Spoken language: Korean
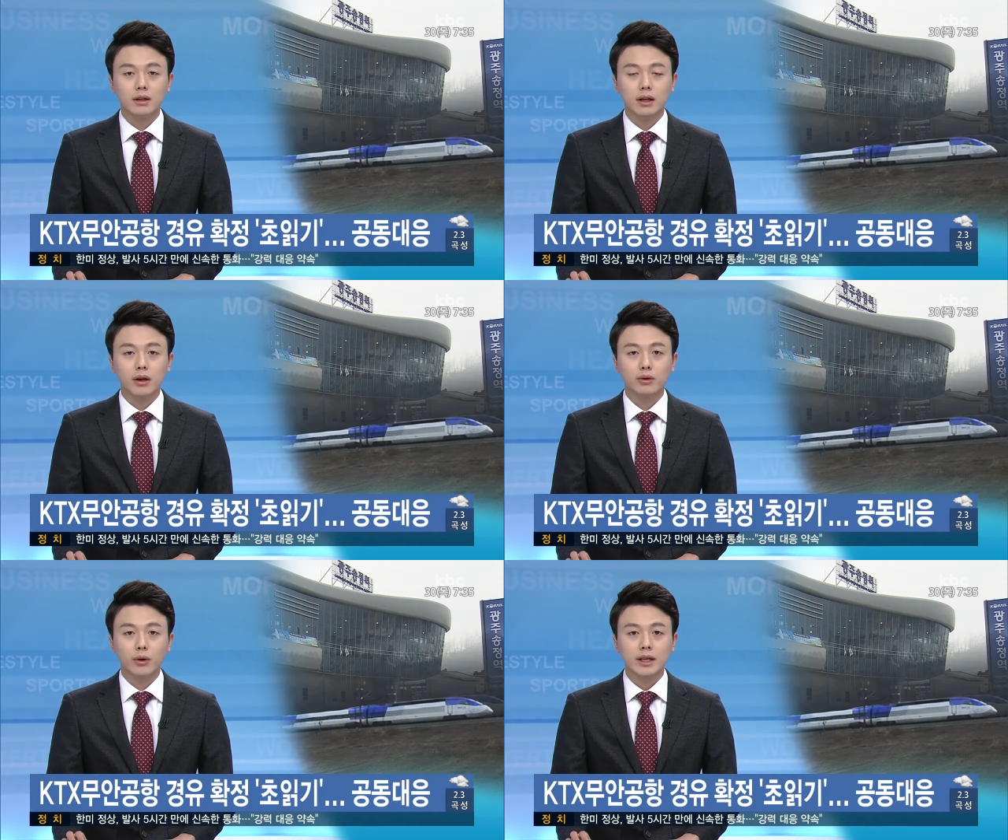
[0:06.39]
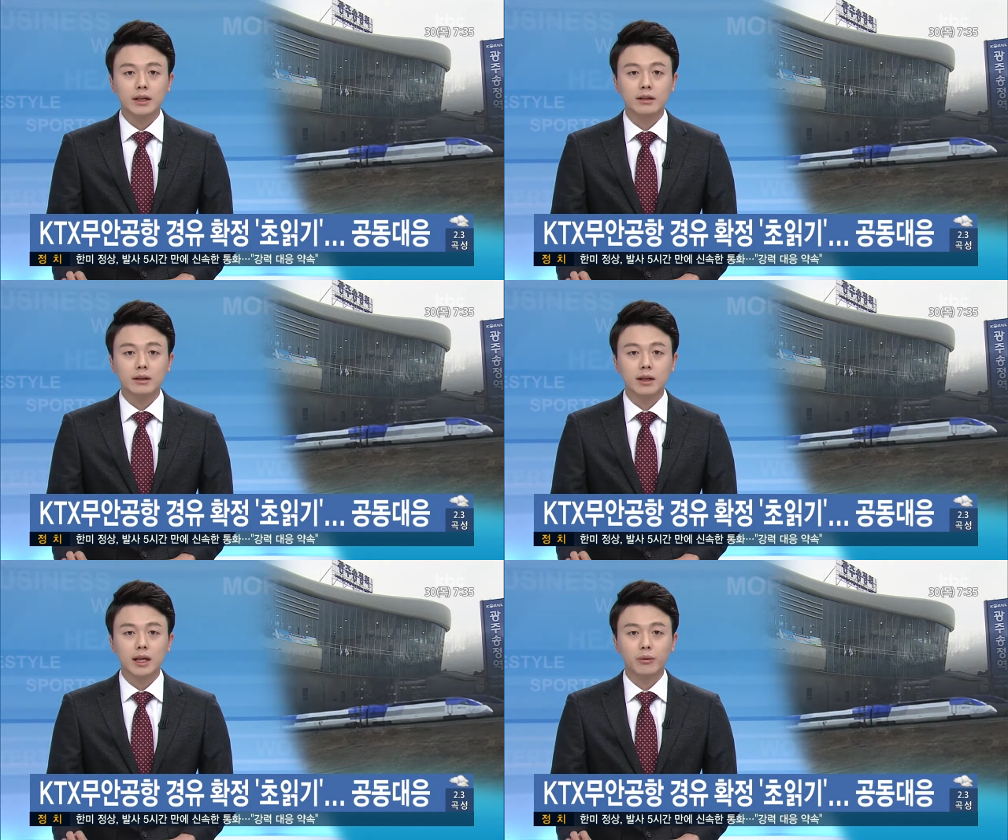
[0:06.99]
내년도 예산을
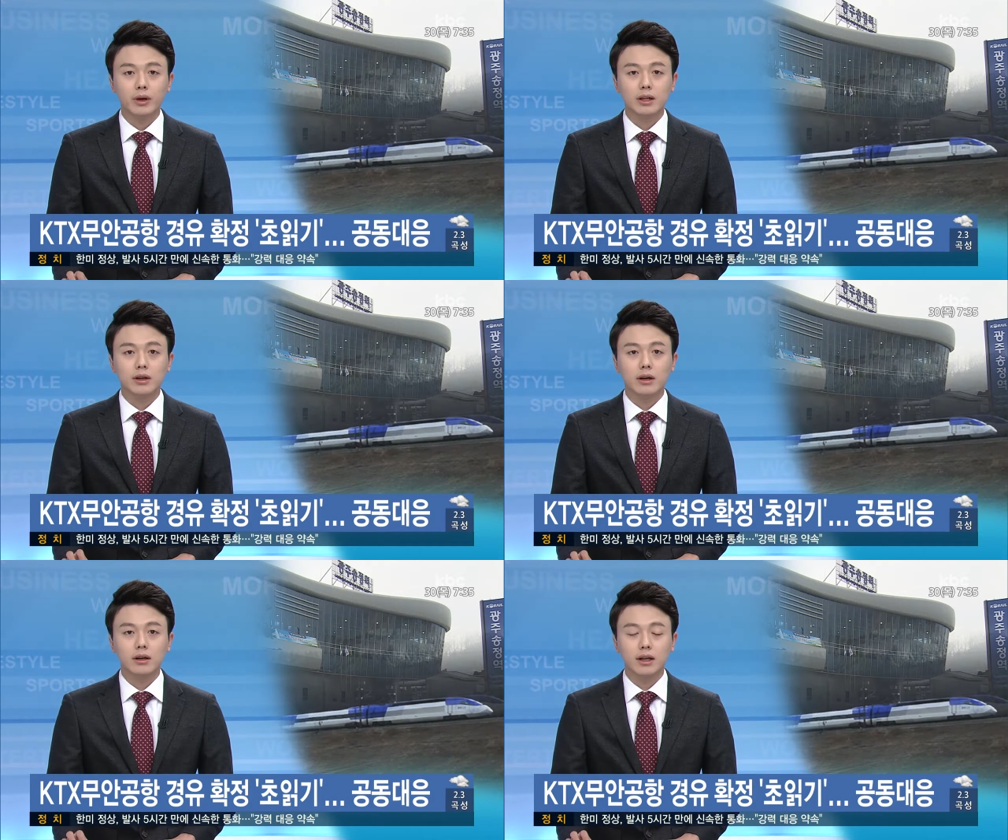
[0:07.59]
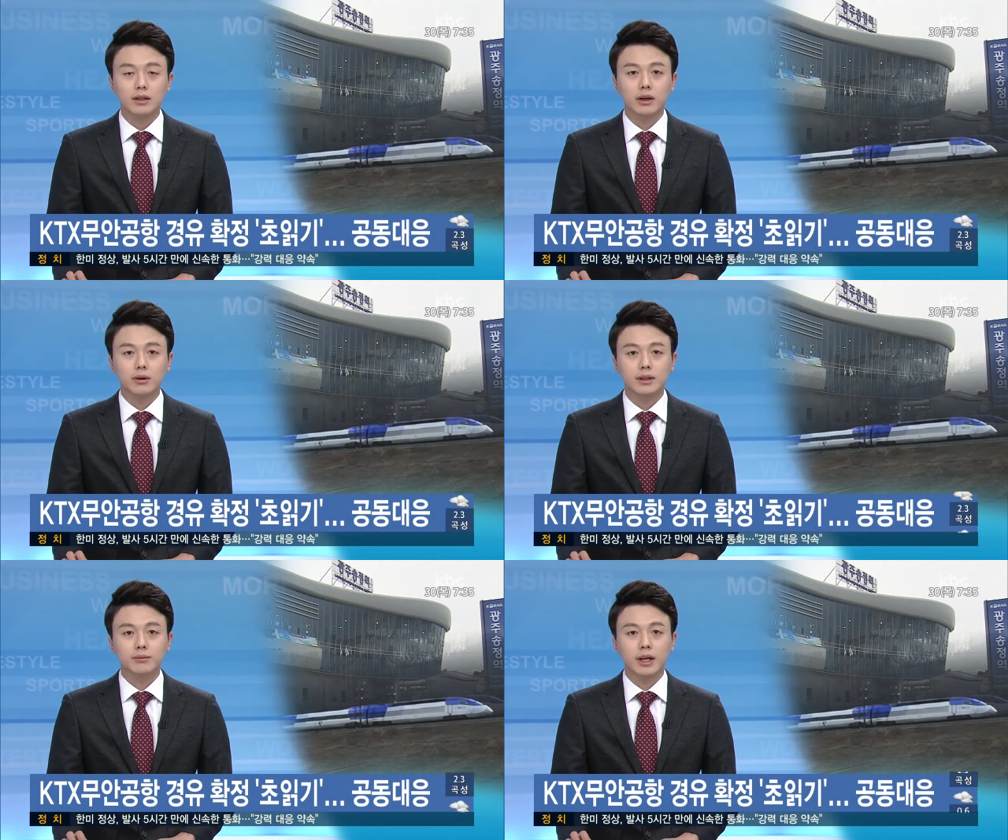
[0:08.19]
늘리기 위해 적극
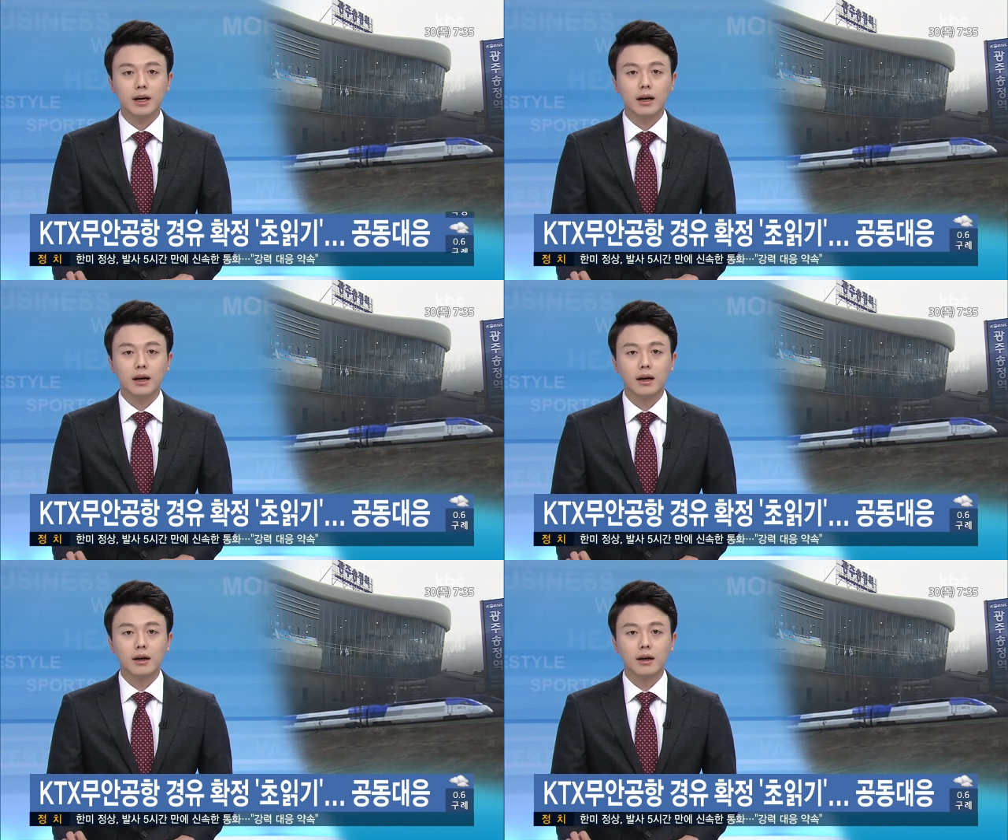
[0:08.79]
나서기로 했습니다.